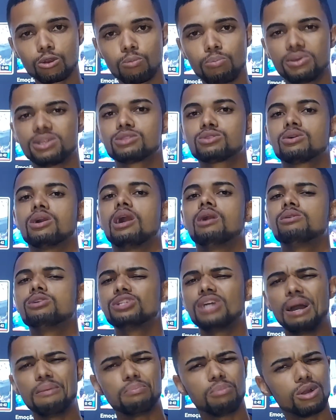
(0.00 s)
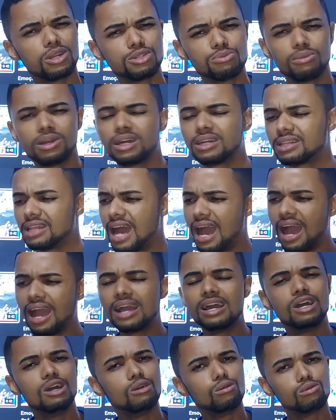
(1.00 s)
com o pessoal e já pode
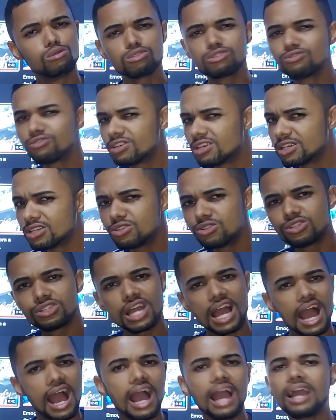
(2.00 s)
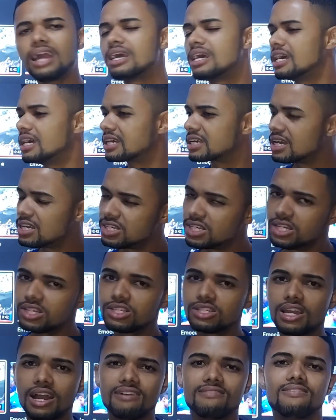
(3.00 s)
mandar os vídeos já, que a
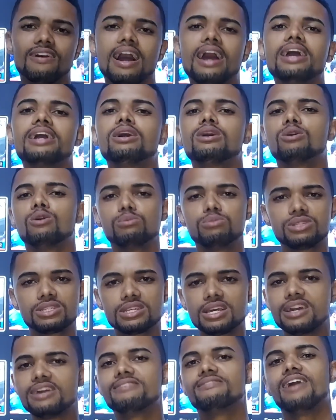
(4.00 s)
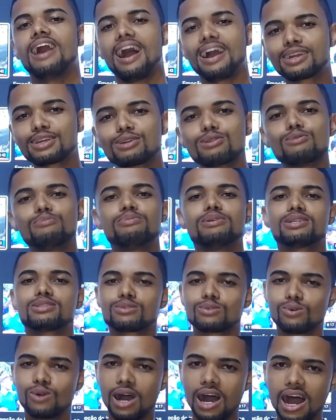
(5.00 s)
gente já vai observar aqui o
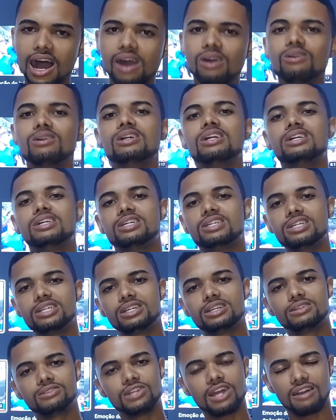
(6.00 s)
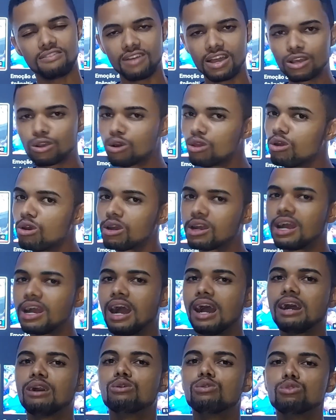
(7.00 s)
pessoal e já vai
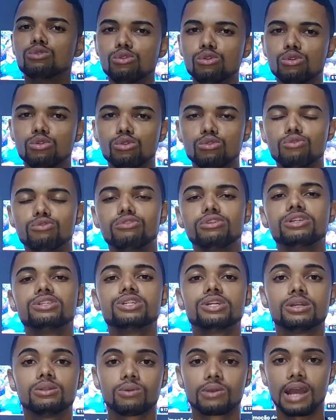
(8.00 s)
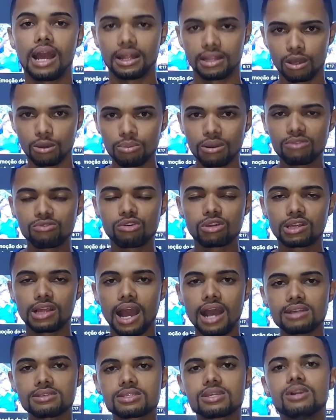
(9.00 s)
colocar o, o vídeo aí no canal para
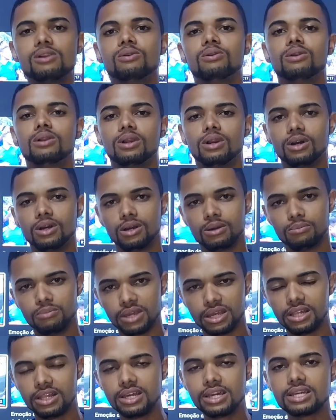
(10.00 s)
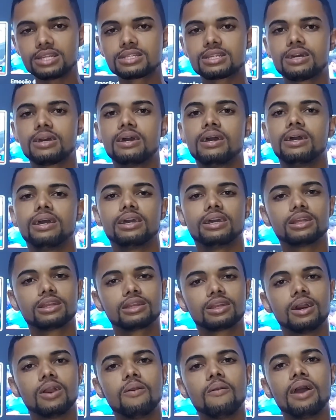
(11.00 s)
votação. Beleza?
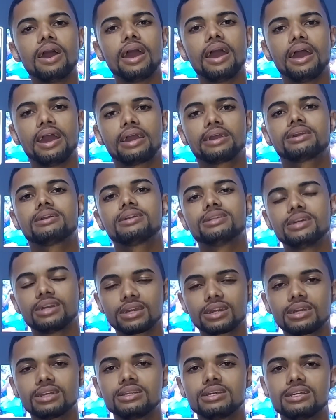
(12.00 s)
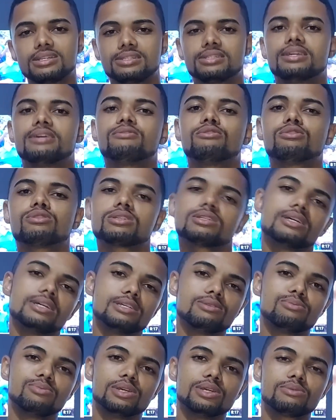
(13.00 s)
Então, é, queria agradecer
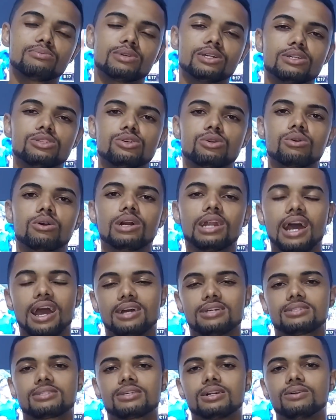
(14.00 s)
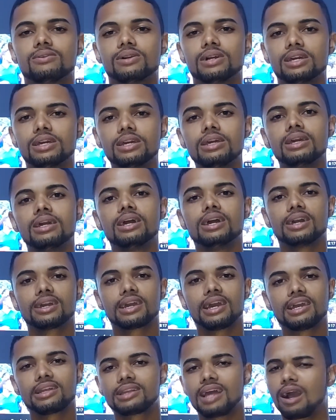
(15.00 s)
vocês mesmo aí de coração aí,
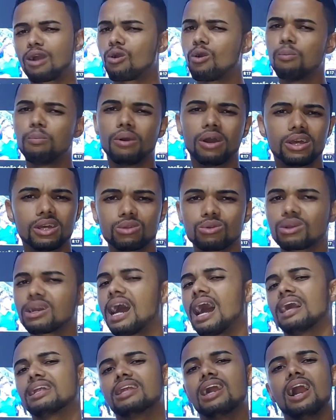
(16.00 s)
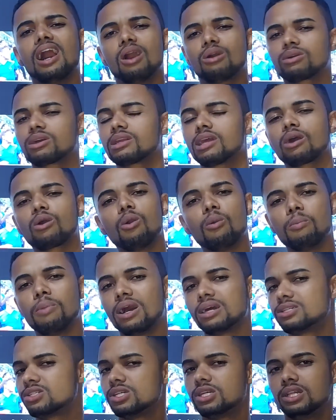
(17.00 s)
quem está acompanhando o canal, que está
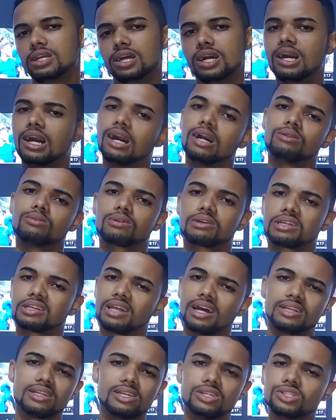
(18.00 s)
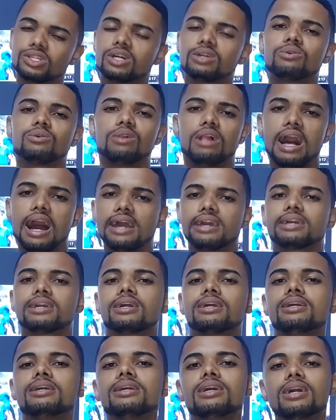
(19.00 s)
compartilhando, que está deixando like
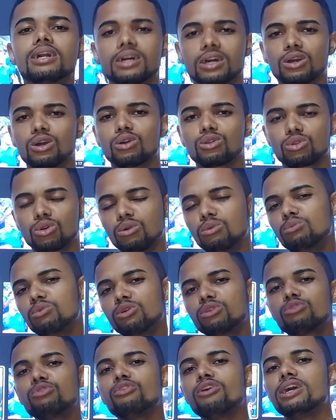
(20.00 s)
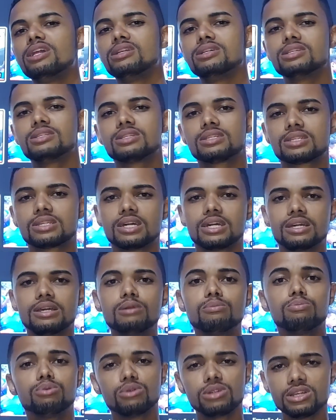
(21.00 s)
aí. Eu estou muito feliz isso
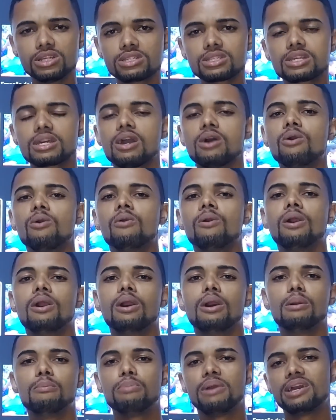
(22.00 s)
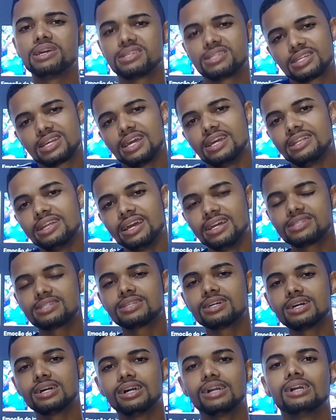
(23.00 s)
aí, por isso que eu pensei
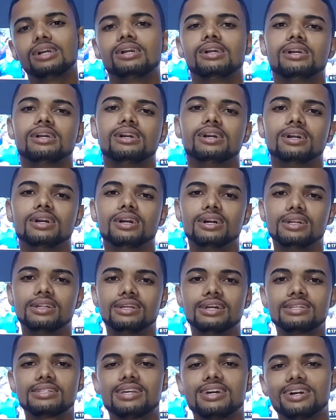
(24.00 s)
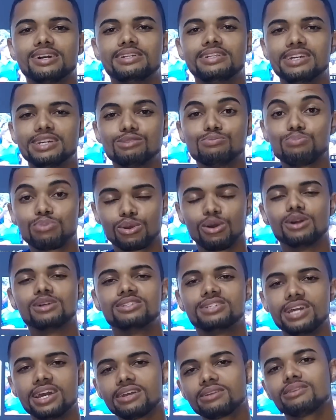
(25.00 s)
nessa, nessa nesse
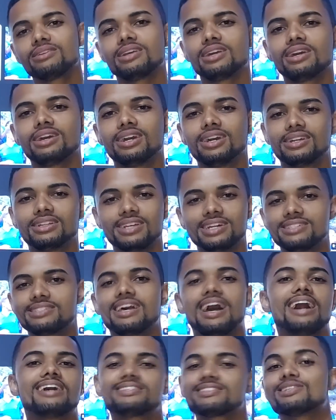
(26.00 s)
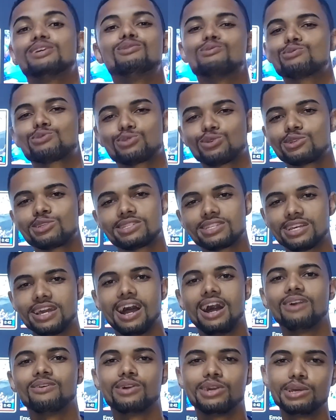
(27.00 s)
projeto, né? Nessa ação
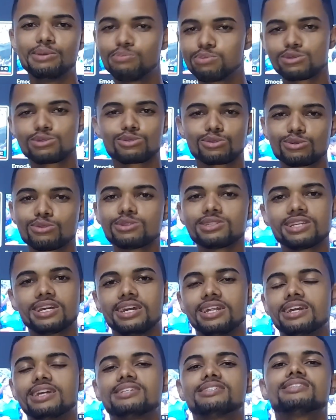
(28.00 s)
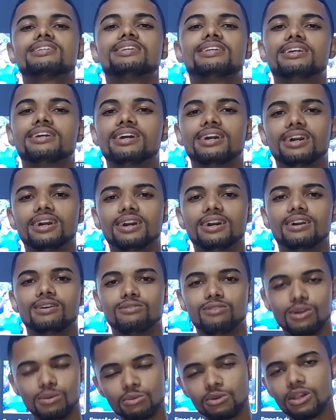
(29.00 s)
social aí para os cruzeirenses aí.
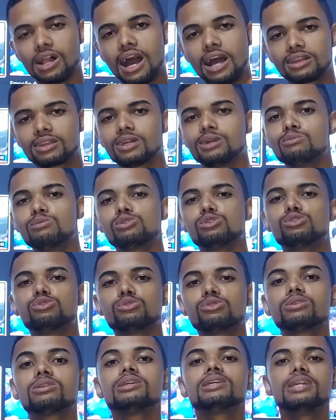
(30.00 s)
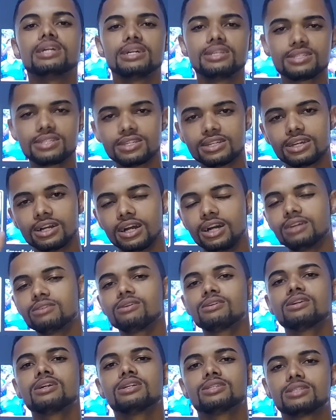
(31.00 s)
Vamos lá, tamo junto e esse
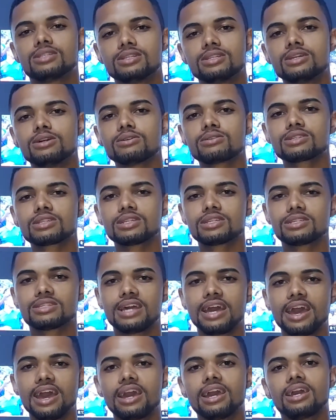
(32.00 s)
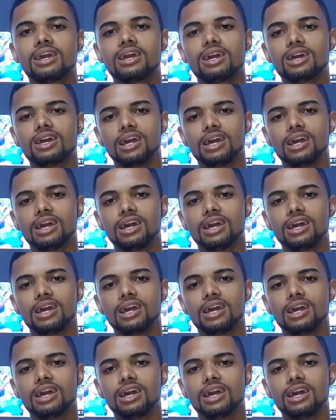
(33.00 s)
ano, se Deus quiser,